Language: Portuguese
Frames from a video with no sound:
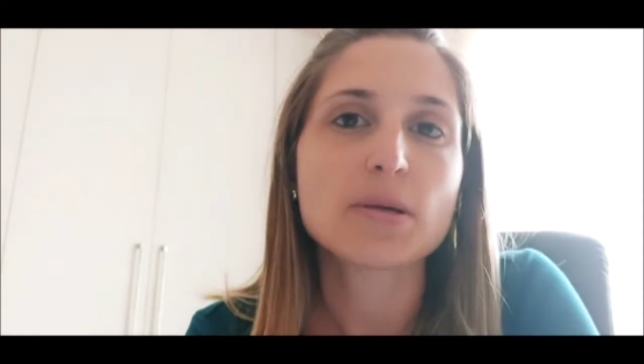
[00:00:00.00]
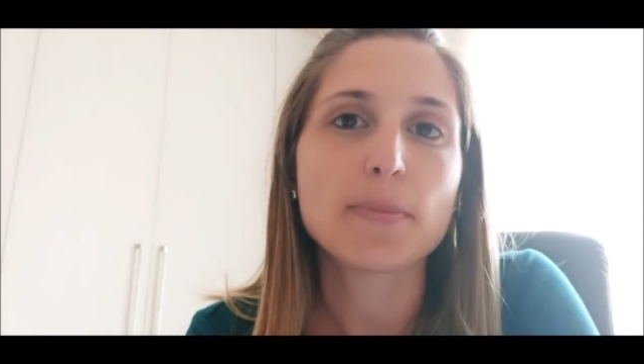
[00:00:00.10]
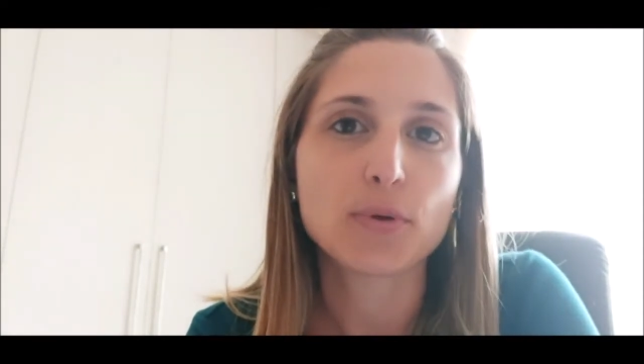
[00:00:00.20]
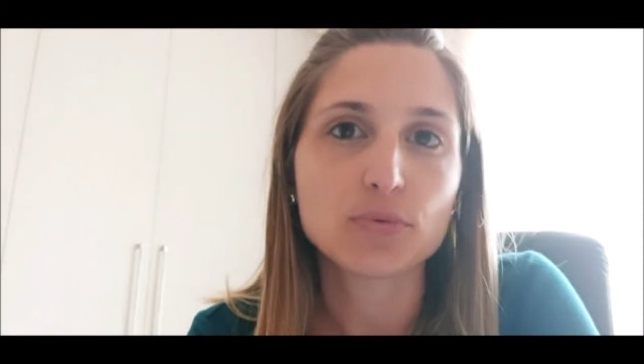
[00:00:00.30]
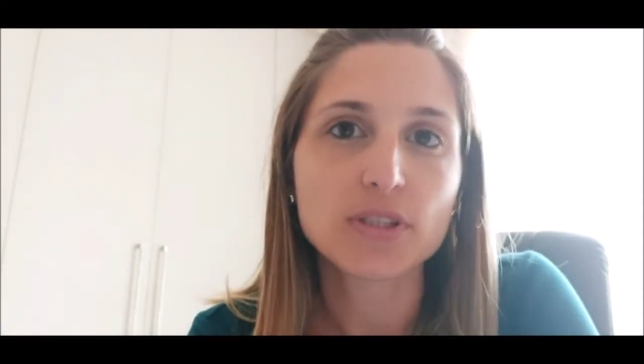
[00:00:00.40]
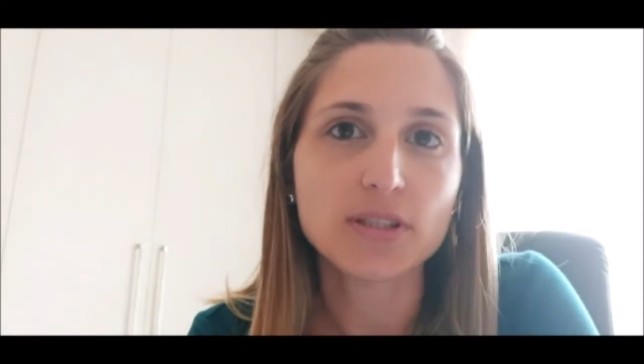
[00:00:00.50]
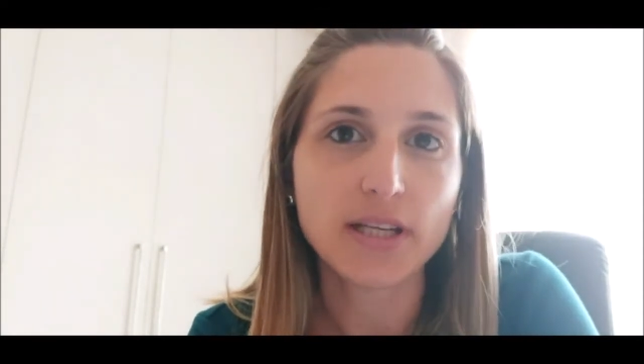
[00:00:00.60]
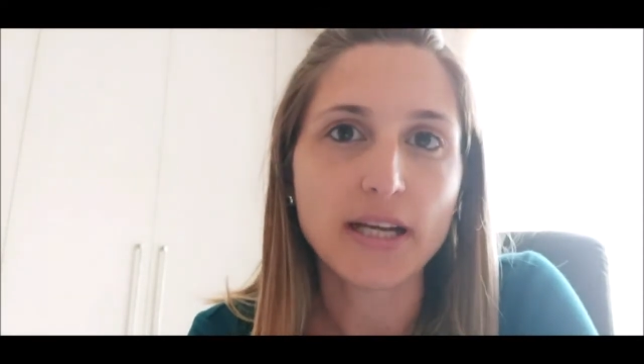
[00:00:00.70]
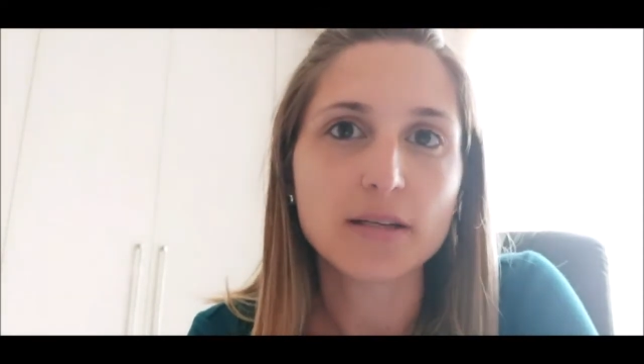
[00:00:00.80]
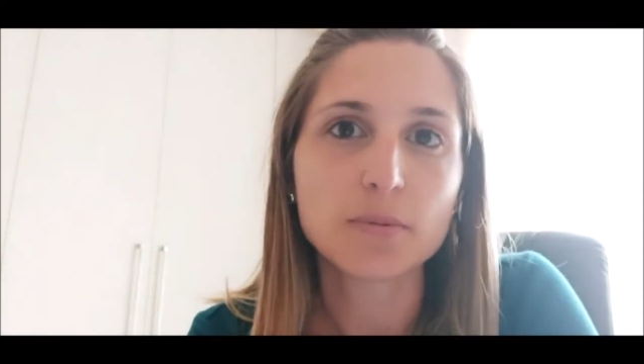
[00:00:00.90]
à pronta
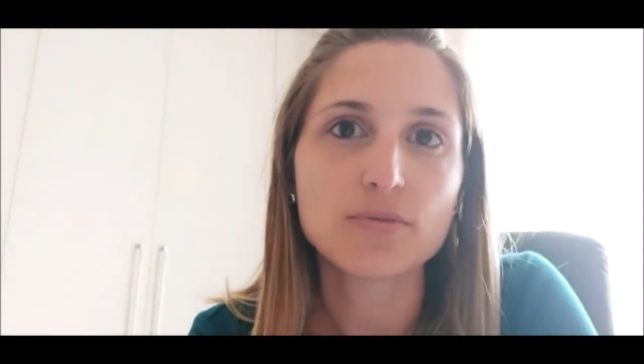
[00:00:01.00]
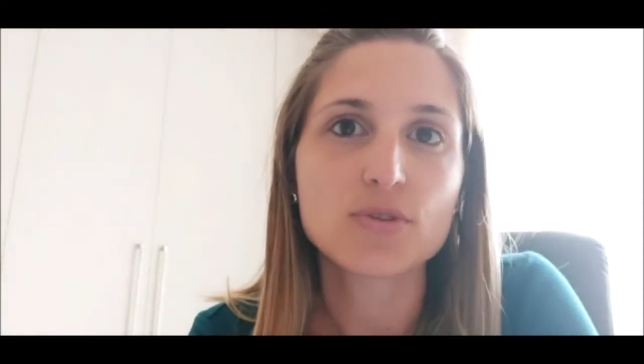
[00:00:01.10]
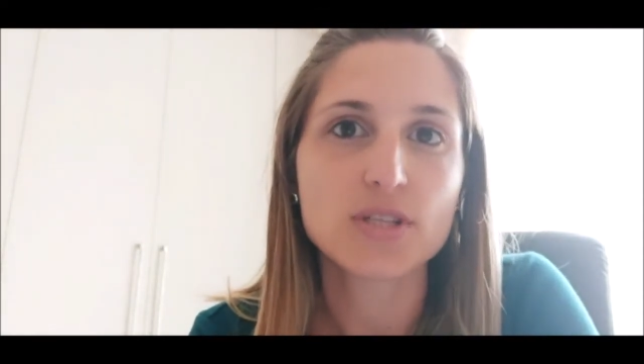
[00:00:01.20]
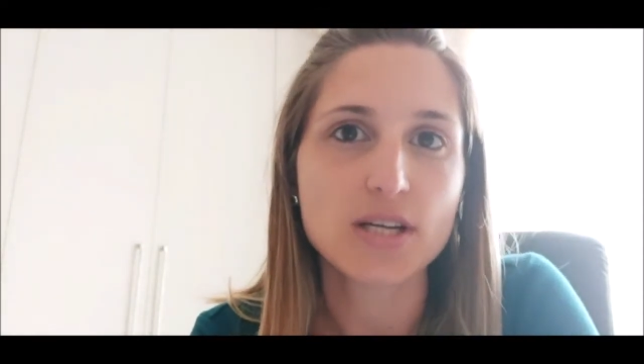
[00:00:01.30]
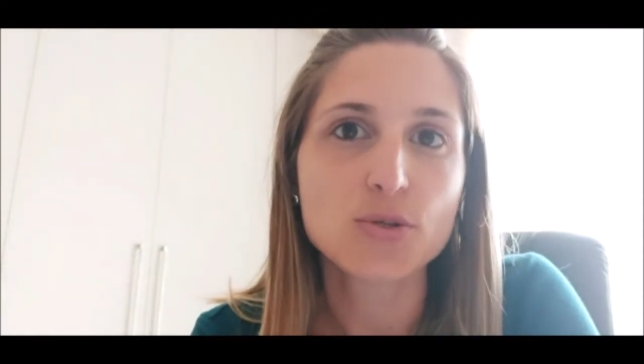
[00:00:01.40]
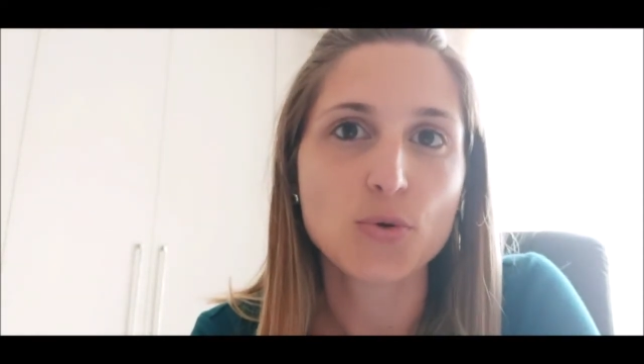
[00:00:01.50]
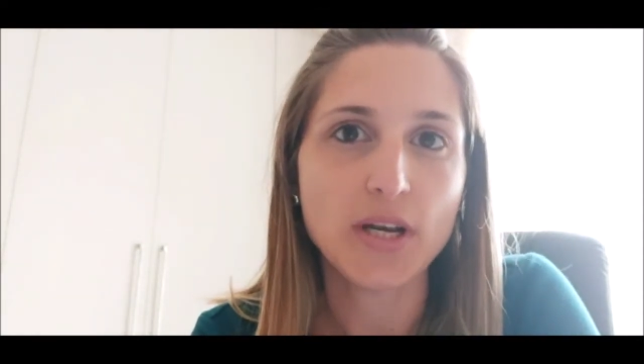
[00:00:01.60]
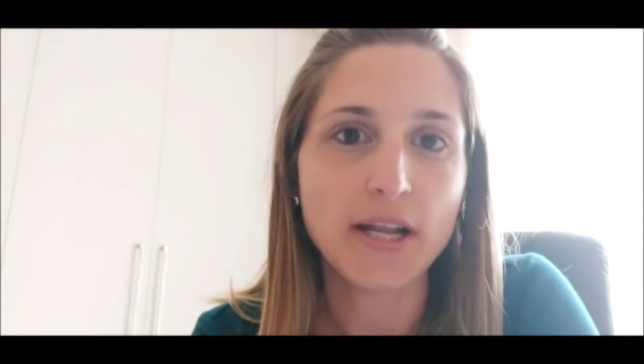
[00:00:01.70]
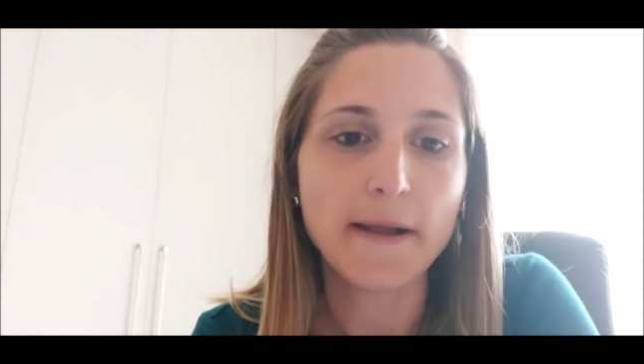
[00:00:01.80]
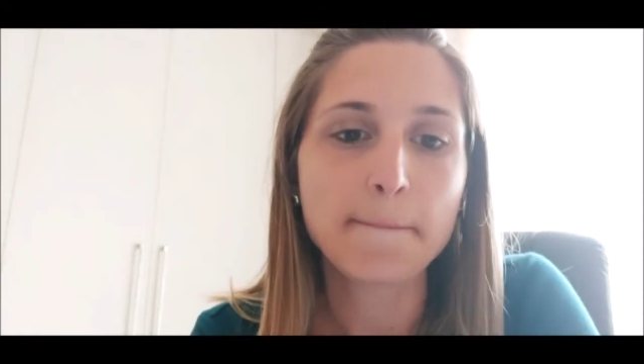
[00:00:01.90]
entrega para você
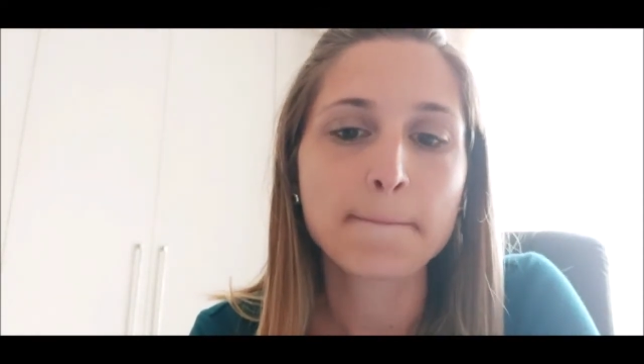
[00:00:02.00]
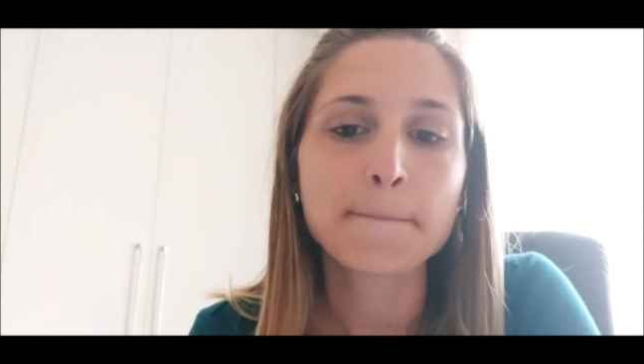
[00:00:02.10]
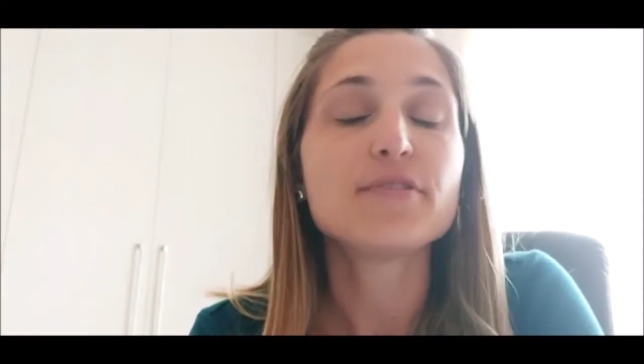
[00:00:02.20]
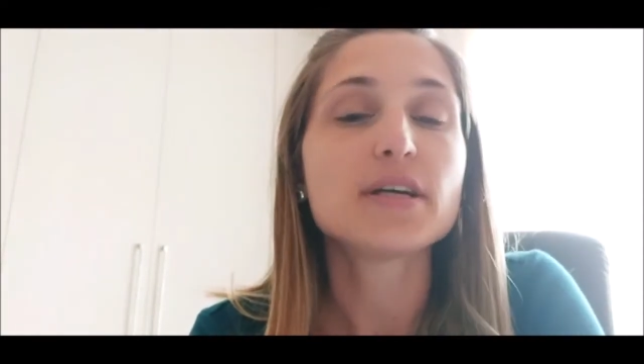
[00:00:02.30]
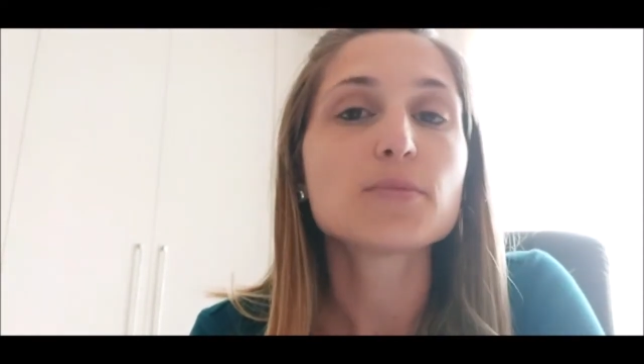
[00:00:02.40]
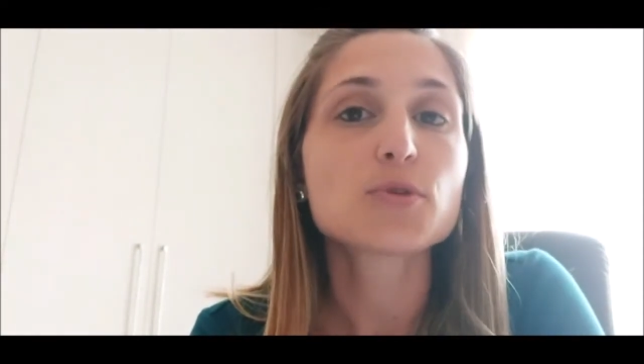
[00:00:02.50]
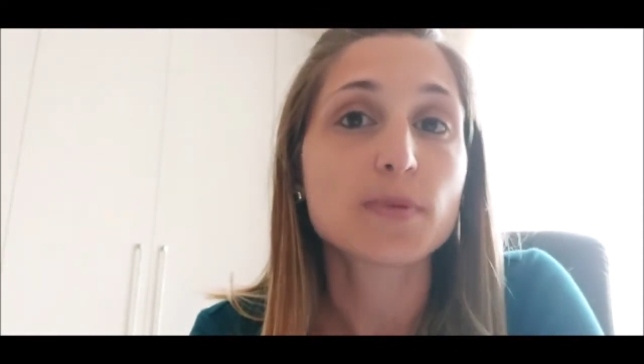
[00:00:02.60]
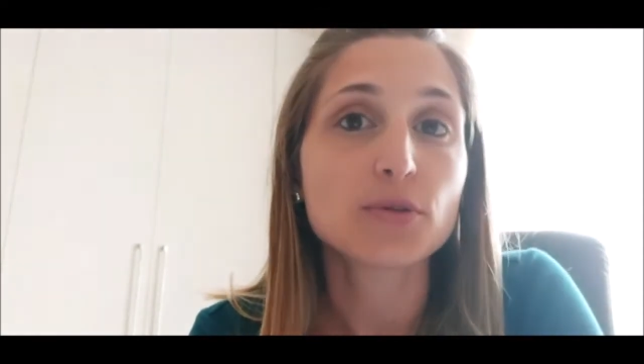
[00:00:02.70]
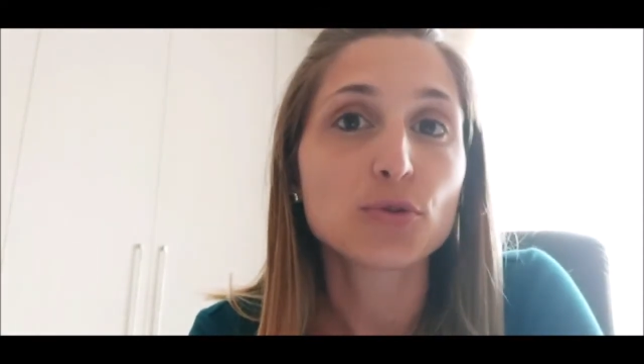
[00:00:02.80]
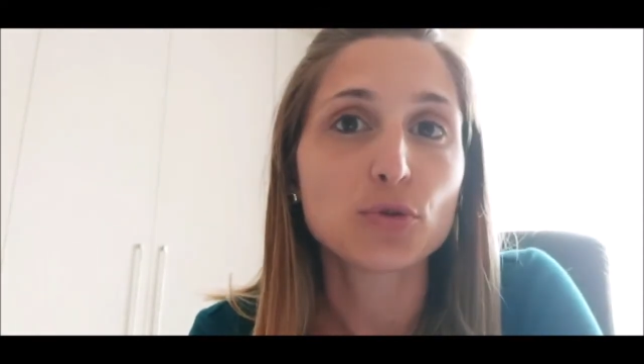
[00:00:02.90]
escolher. Enviamos
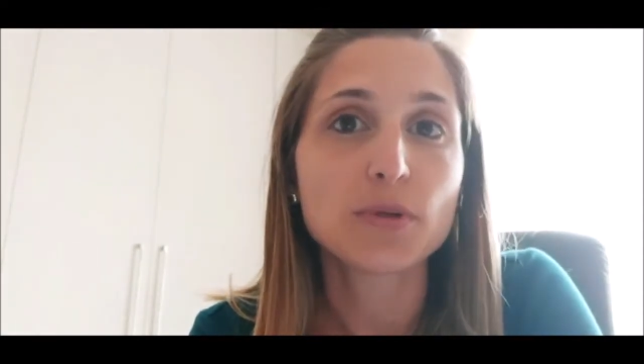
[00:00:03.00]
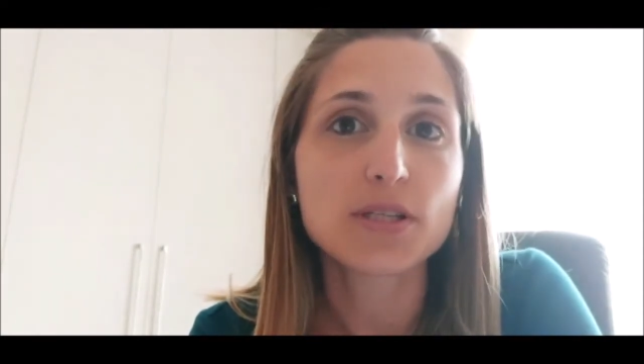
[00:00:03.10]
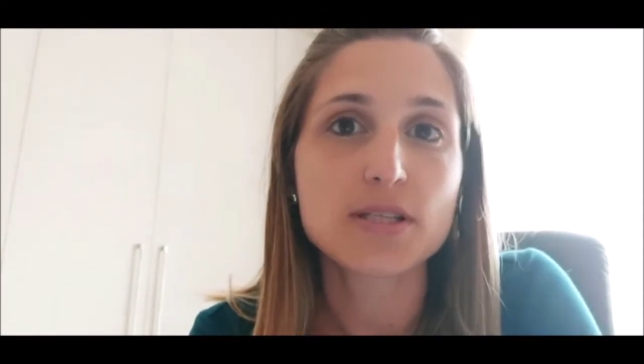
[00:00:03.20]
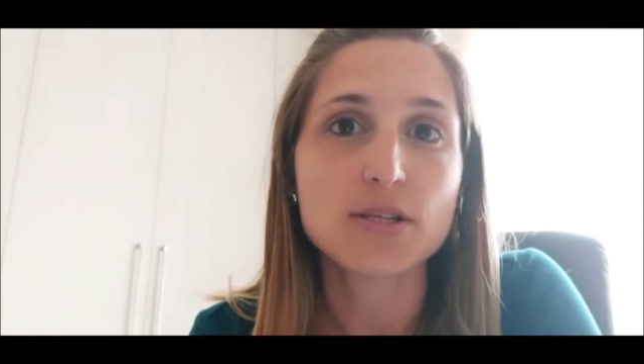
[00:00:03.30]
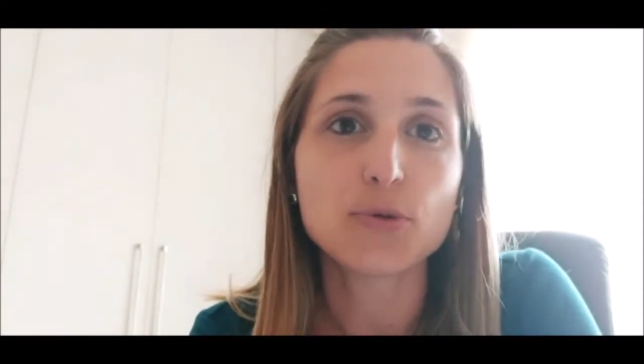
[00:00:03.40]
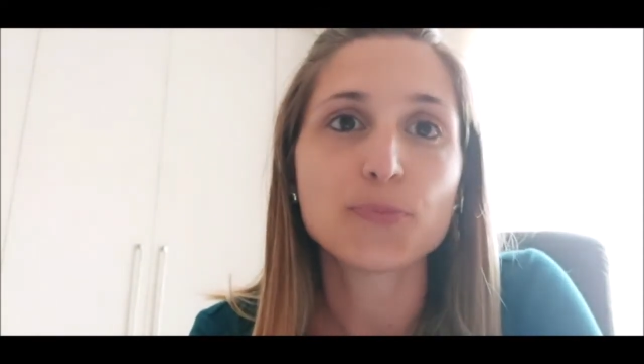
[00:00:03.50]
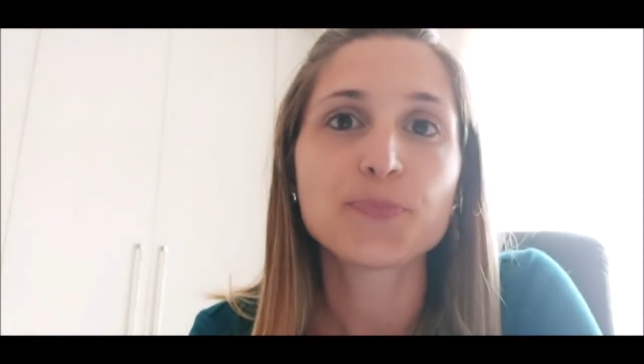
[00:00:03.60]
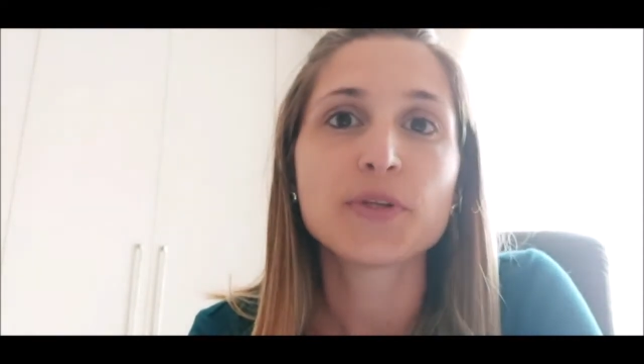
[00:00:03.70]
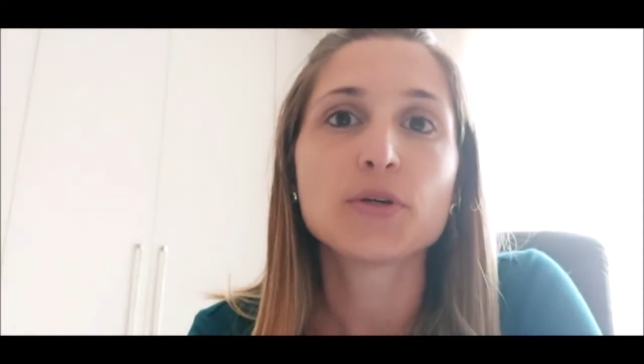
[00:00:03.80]
para todo o Brasil.